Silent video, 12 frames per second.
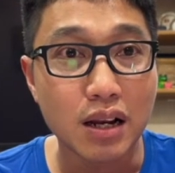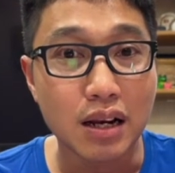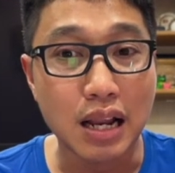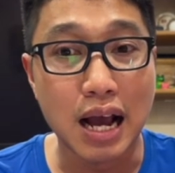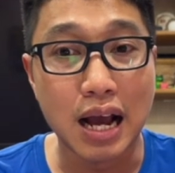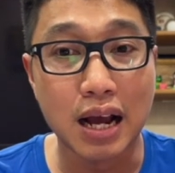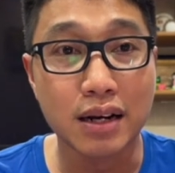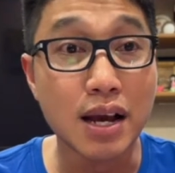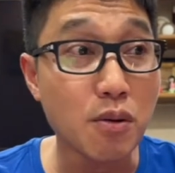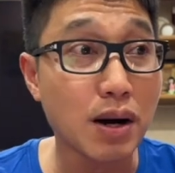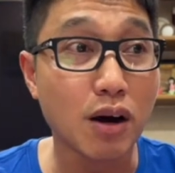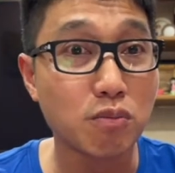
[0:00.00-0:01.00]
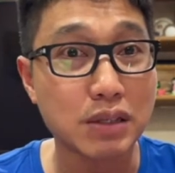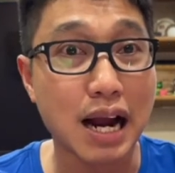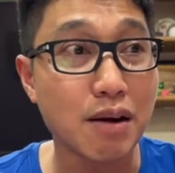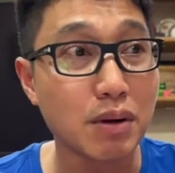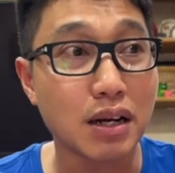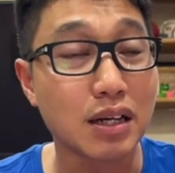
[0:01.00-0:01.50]
là nếu mà không
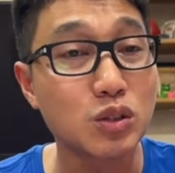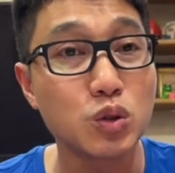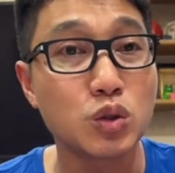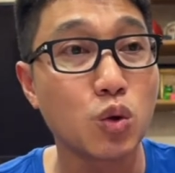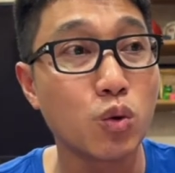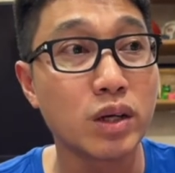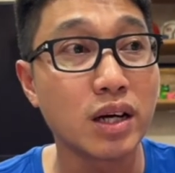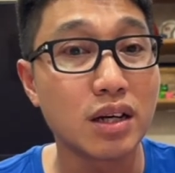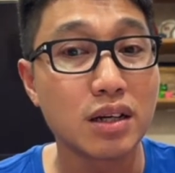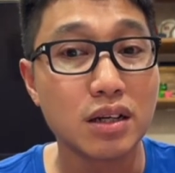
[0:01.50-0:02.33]
thắng mà lỡ xui xui á